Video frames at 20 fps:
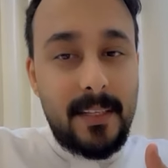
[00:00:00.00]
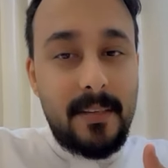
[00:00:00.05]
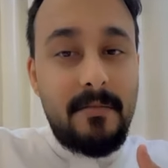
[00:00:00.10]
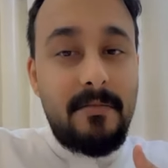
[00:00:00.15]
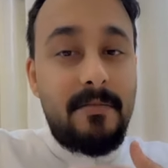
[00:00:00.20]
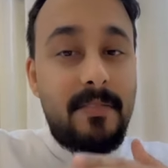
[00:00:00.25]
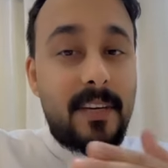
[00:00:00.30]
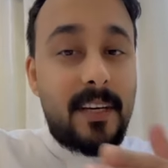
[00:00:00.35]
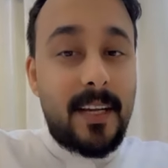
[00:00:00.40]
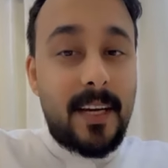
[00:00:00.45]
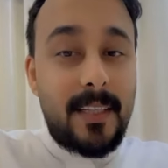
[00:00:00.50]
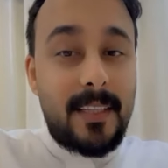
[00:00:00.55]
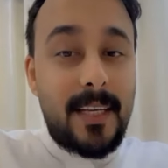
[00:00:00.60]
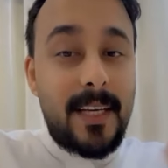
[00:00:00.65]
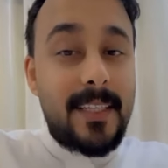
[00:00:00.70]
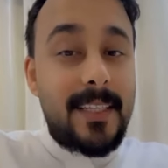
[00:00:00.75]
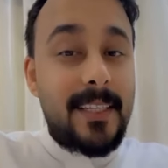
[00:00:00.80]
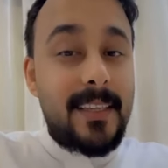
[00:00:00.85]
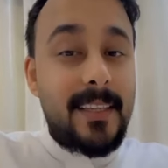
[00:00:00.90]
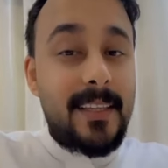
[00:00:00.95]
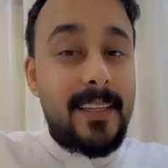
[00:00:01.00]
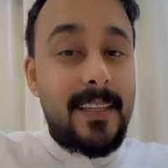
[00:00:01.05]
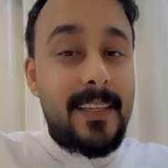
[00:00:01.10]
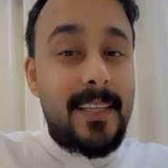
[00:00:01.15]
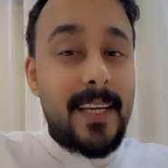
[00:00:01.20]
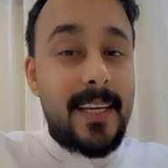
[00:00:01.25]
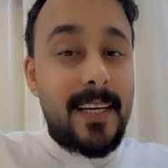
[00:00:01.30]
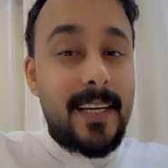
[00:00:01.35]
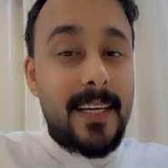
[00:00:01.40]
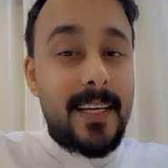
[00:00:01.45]
فكرتها
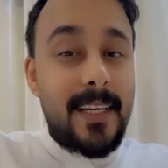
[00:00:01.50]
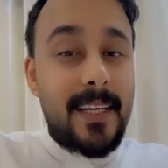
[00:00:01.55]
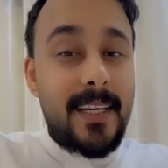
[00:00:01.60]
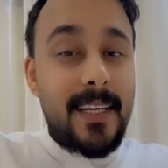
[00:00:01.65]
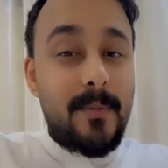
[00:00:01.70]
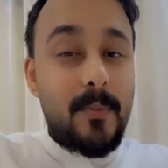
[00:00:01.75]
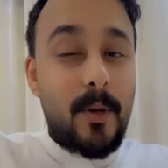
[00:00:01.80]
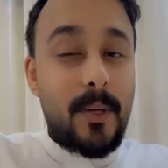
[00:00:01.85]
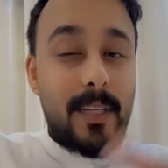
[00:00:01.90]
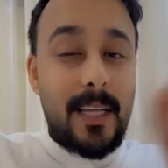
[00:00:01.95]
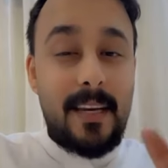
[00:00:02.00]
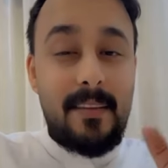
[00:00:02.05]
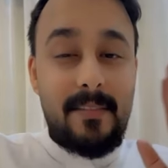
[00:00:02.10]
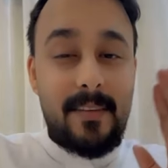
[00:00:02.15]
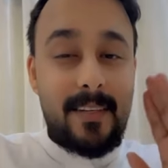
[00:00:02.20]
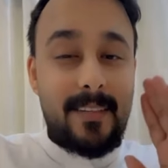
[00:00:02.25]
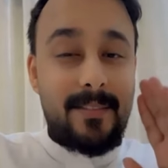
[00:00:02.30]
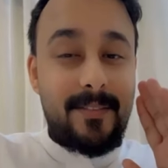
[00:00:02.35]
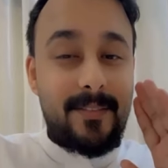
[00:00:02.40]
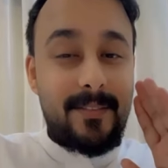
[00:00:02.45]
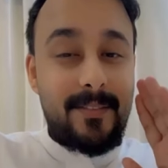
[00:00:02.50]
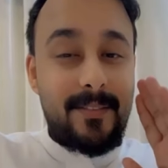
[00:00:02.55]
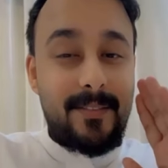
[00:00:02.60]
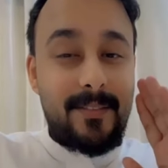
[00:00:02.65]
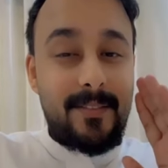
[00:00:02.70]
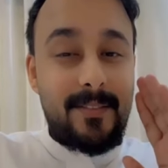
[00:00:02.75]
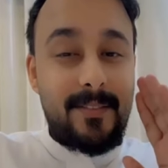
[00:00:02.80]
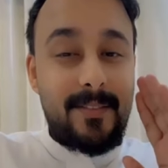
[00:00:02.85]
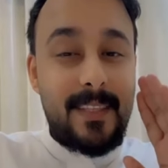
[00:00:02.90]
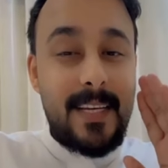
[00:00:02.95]
جدا مختلفة
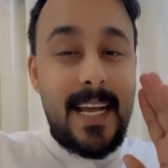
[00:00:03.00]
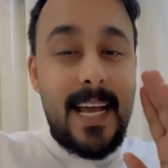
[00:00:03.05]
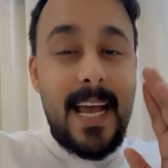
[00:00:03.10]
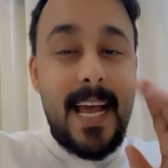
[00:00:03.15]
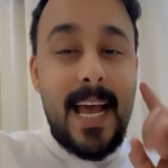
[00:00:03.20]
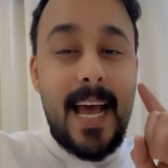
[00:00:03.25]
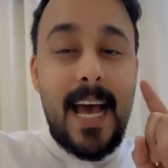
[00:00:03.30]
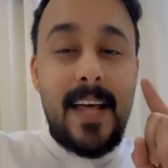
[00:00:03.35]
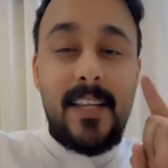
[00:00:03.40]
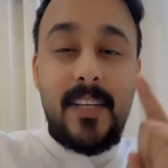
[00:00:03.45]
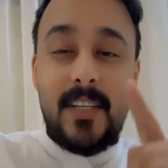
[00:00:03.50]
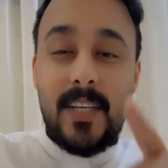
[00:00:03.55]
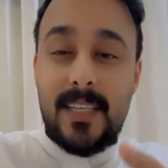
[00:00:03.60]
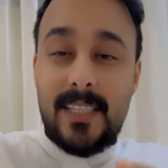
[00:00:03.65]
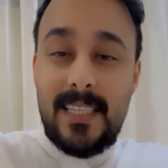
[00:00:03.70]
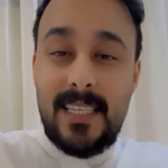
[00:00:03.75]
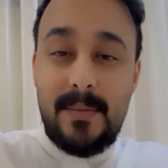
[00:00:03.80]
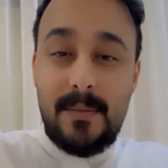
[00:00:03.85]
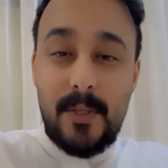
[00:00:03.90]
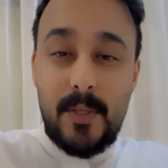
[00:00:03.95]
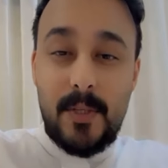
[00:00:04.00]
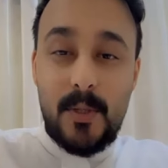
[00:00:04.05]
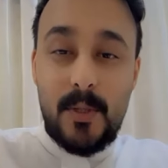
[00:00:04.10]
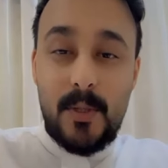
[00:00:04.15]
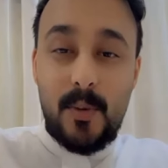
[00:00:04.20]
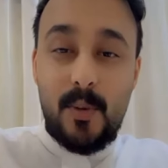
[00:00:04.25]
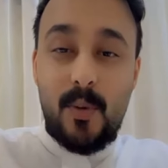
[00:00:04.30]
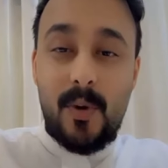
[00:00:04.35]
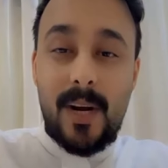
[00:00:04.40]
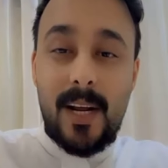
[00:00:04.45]
هذه شخصية
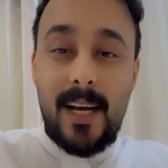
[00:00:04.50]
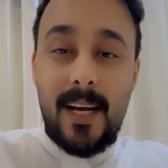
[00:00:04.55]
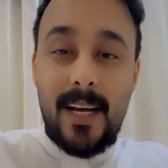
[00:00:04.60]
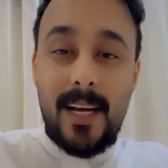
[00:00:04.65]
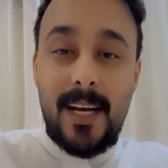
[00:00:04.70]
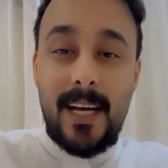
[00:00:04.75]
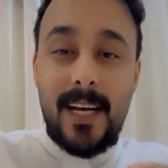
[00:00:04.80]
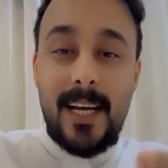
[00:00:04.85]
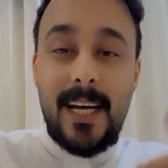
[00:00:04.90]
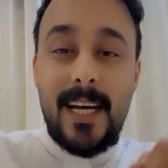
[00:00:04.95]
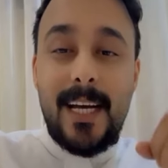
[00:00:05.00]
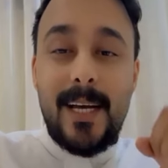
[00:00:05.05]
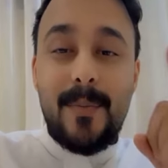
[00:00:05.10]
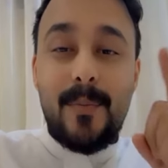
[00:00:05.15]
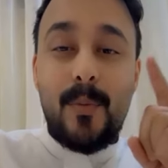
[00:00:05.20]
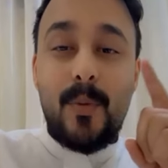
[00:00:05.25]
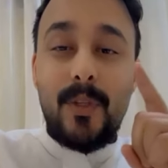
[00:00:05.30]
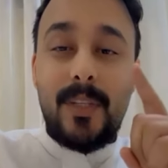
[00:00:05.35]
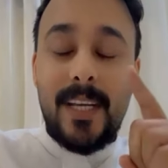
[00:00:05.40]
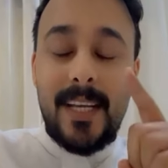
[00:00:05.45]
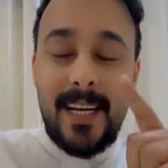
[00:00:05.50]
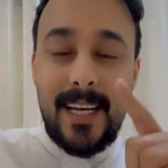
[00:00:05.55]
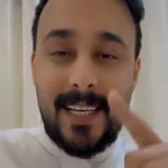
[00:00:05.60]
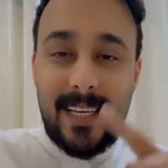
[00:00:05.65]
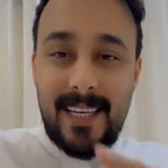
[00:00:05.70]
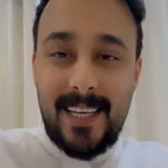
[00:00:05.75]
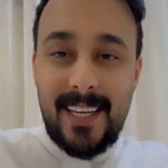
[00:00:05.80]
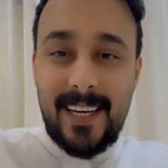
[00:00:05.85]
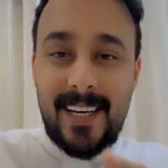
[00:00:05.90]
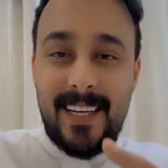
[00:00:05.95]
مشهورة
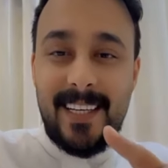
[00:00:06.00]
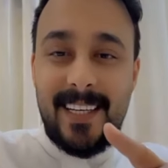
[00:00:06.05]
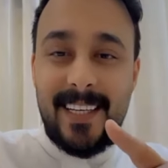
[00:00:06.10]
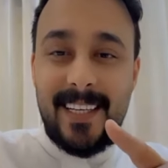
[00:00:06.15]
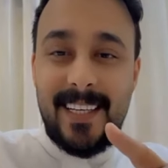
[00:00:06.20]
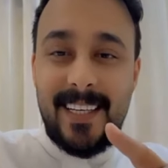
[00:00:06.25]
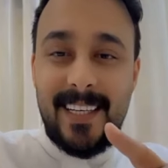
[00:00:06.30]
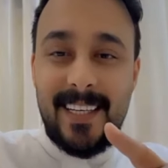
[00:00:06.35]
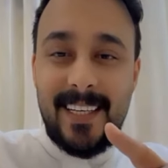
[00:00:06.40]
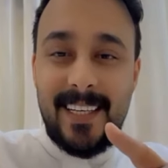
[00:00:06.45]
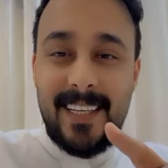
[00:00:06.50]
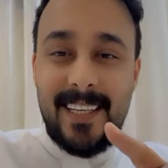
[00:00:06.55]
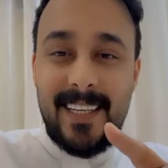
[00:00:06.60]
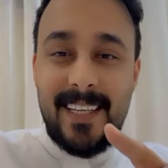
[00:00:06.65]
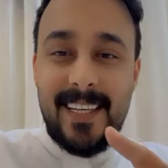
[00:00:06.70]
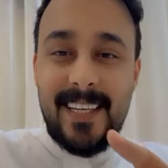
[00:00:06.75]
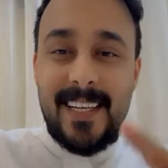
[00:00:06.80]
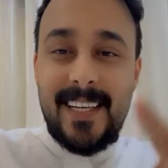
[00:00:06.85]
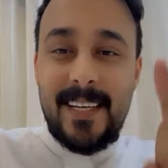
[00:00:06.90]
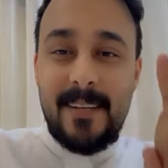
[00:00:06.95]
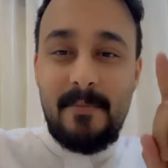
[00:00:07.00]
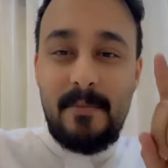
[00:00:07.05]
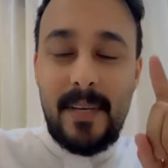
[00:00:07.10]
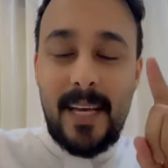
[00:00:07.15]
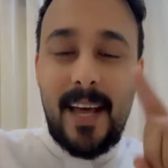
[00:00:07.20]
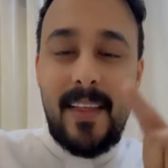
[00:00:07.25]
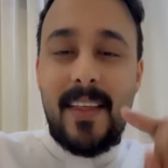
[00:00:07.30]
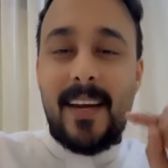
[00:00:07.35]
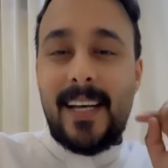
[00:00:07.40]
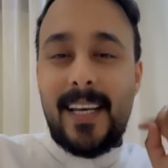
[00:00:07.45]
متنكرة
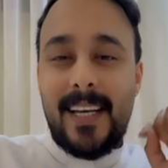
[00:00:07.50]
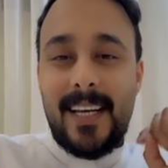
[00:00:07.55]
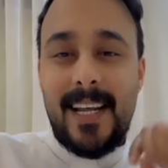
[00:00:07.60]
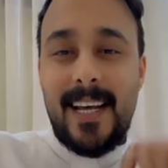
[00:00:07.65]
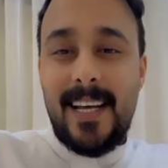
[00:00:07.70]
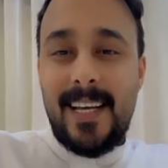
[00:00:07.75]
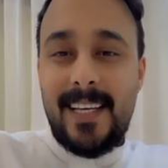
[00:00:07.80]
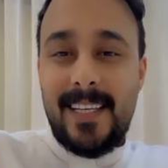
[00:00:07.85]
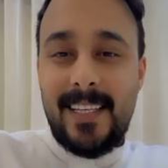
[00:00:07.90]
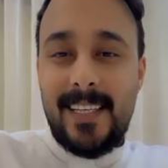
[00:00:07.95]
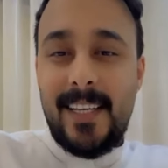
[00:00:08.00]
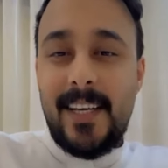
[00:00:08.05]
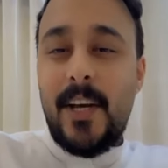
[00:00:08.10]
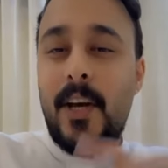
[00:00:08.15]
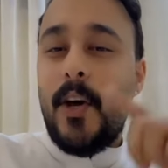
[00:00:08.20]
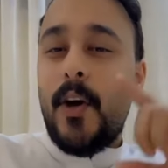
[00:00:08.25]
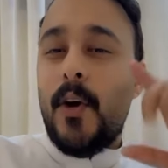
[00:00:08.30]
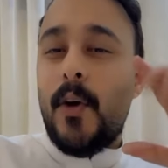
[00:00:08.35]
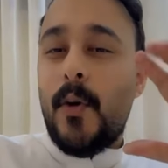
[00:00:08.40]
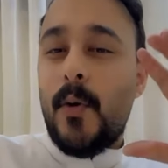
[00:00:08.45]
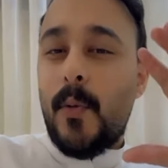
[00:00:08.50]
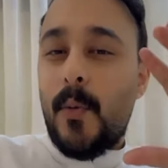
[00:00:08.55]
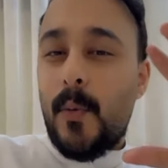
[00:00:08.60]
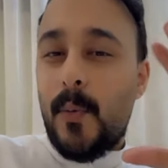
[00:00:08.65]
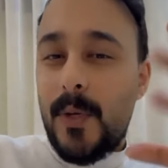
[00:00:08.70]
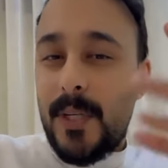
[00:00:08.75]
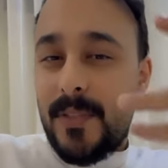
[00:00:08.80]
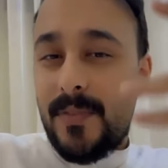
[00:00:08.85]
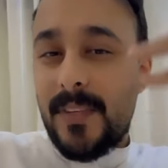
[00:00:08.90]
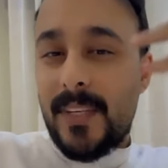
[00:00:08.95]
بهذا القناع
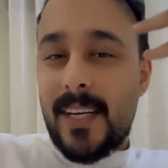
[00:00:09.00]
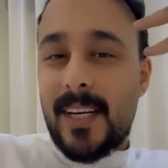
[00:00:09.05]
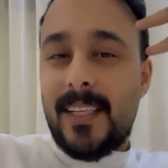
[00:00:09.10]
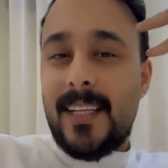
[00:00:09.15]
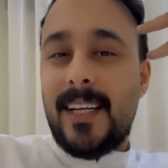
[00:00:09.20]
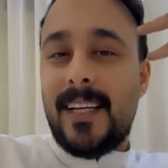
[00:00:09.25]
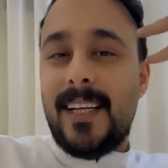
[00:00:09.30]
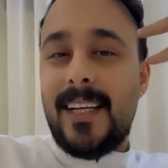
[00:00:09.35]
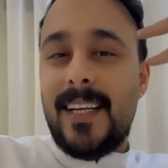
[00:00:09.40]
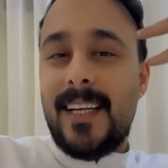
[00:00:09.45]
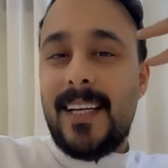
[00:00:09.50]
وش فكرة القناع